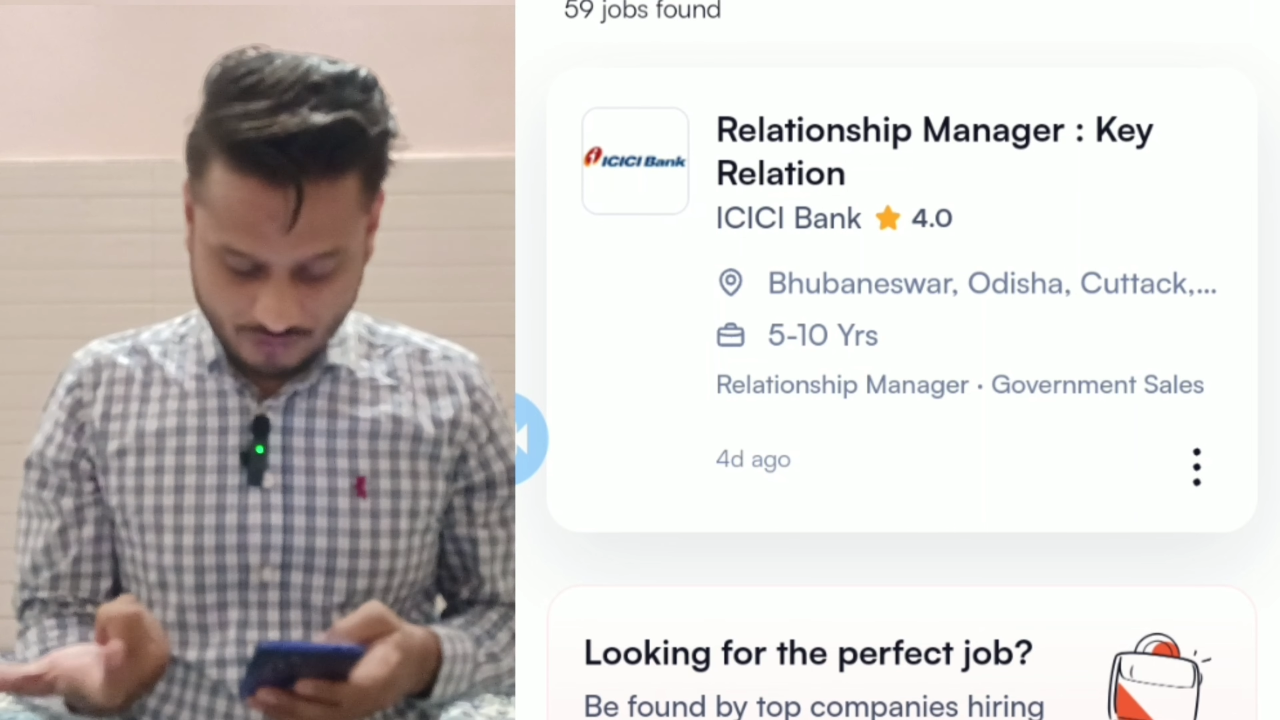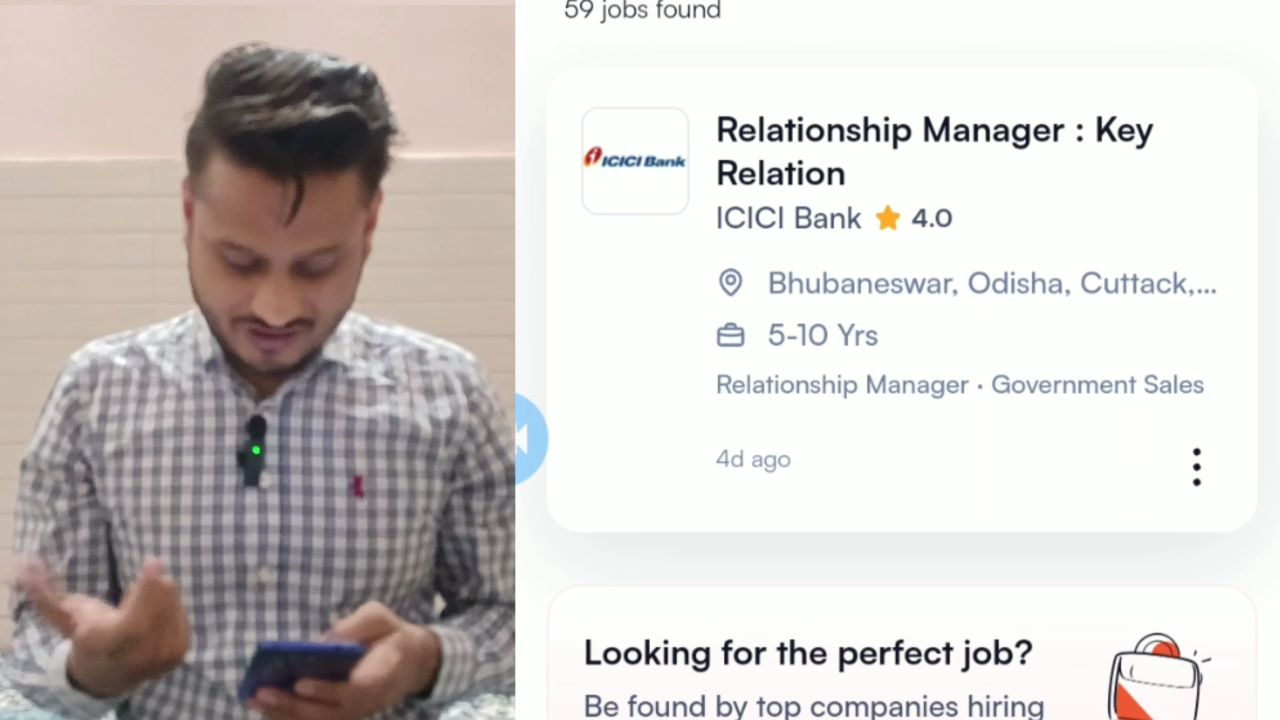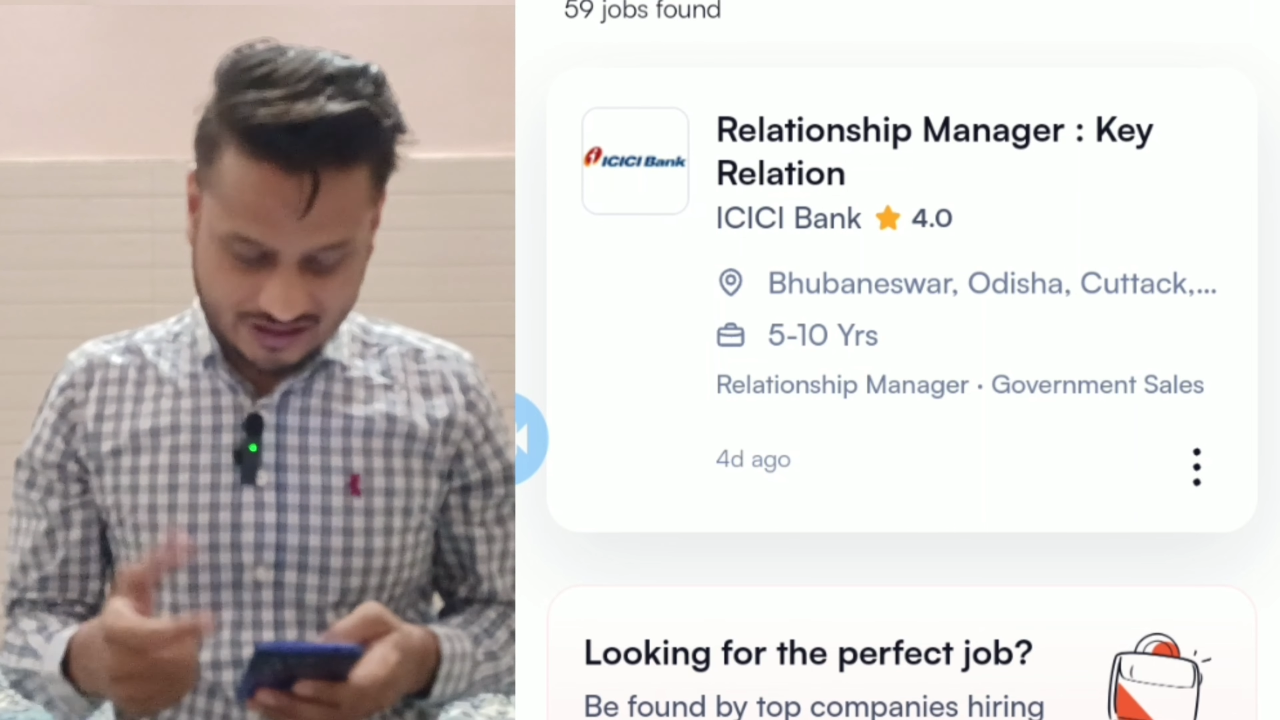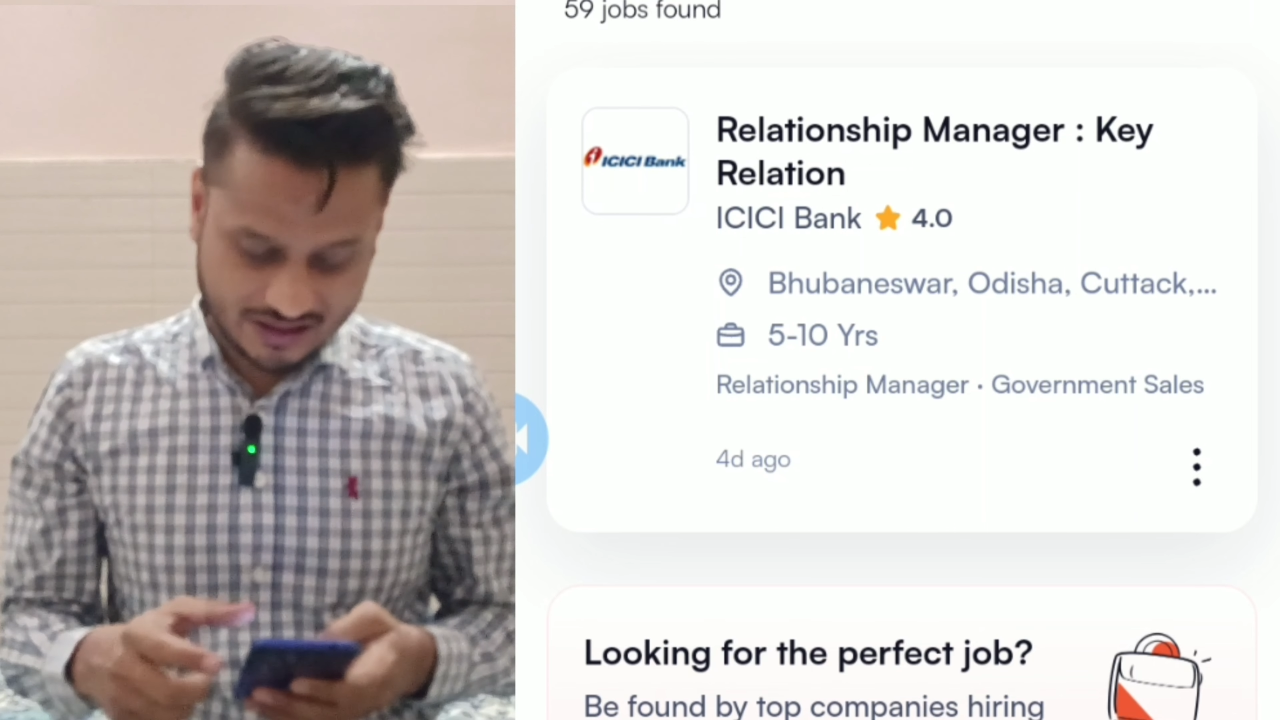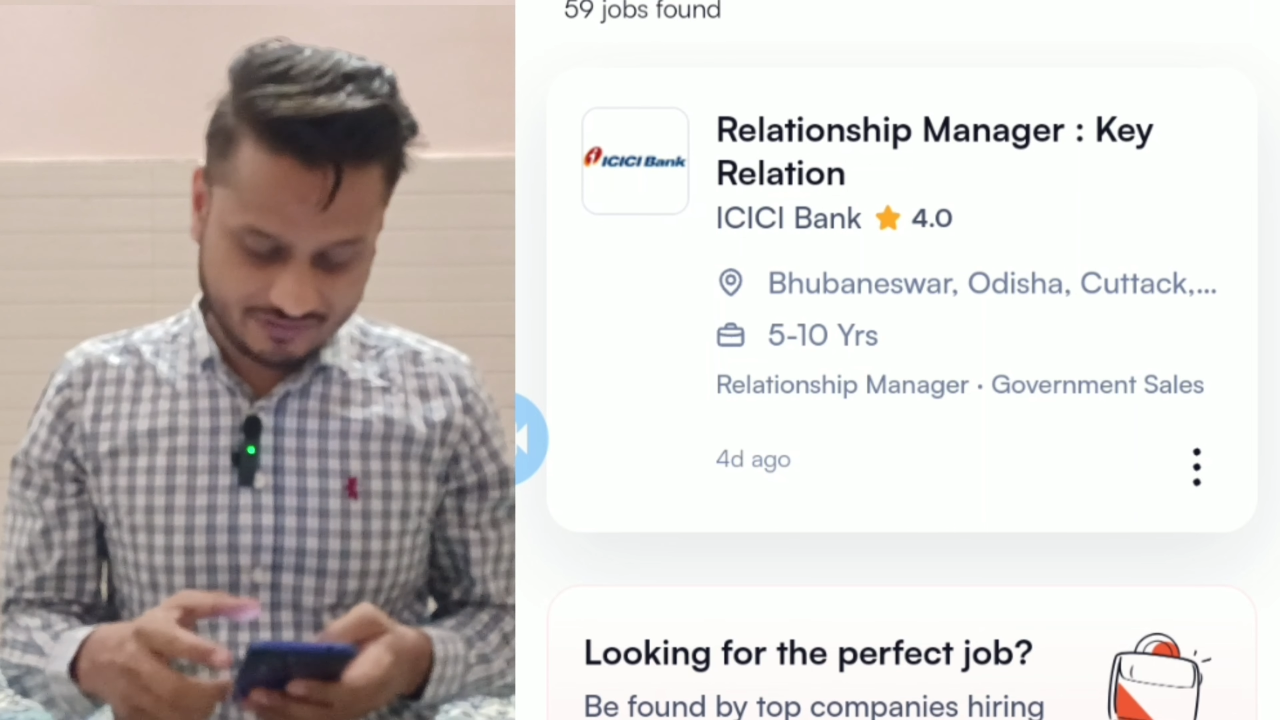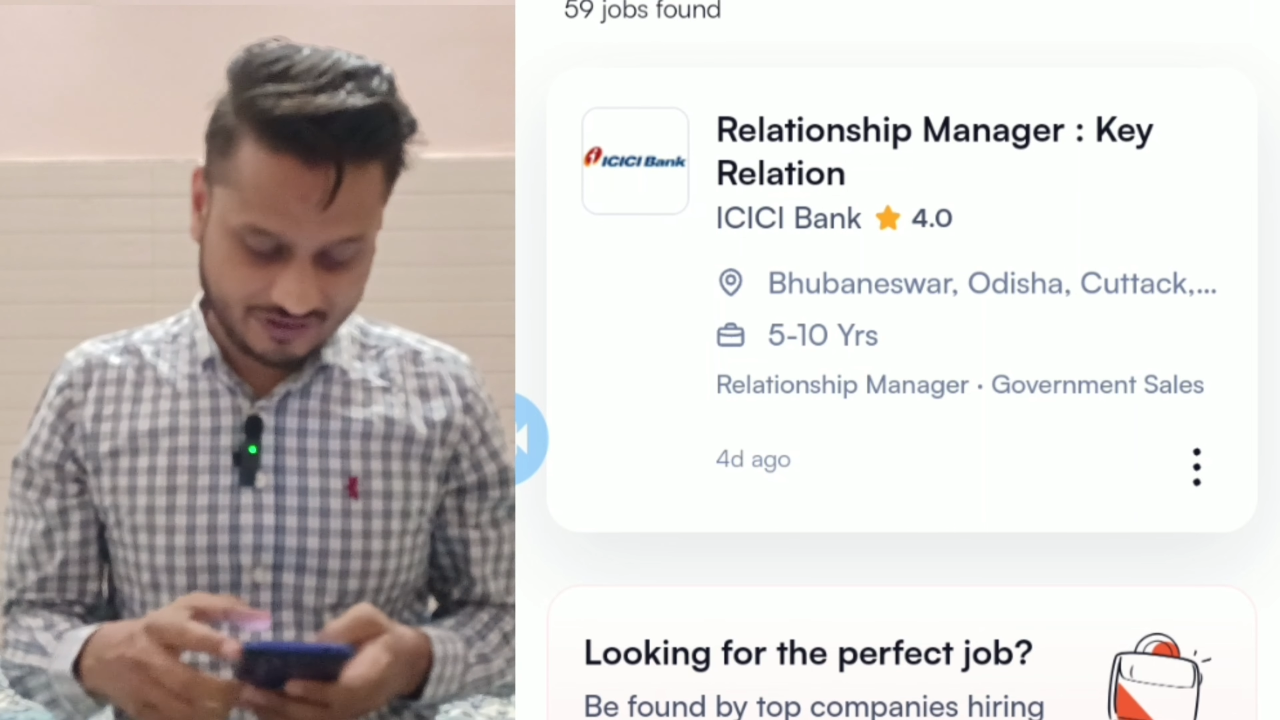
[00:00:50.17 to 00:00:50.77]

ऑफिसर की